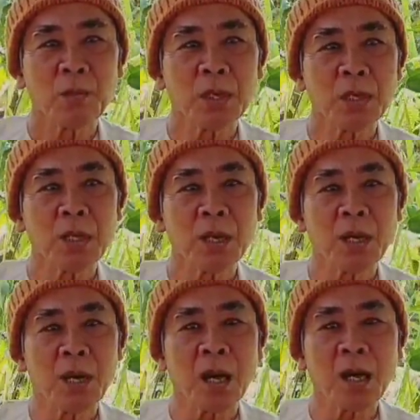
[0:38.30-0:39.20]
cũng như
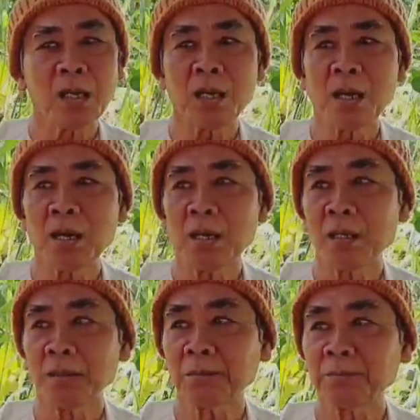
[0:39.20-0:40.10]
à, ở
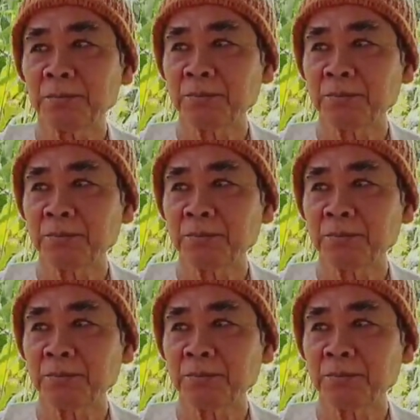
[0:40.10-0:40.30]
à,